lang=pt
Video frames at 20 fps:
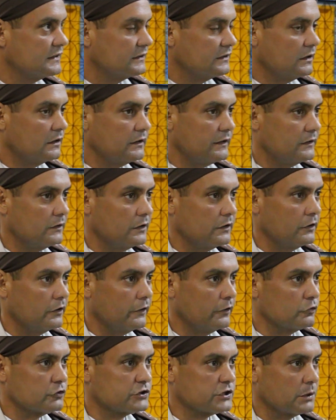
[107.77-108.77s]
não,
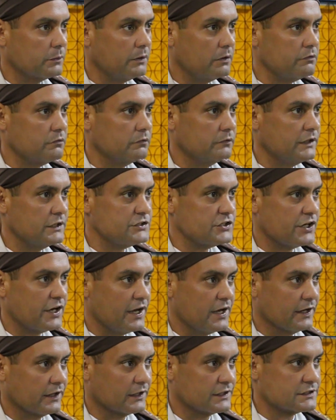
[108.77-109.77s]
eu não chamo nem, nem de
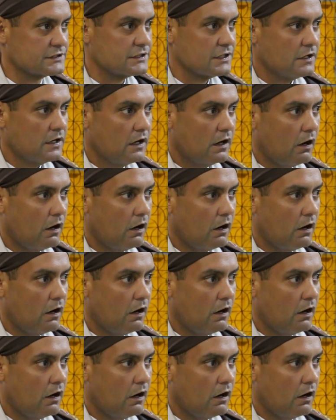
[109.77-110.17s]
regras,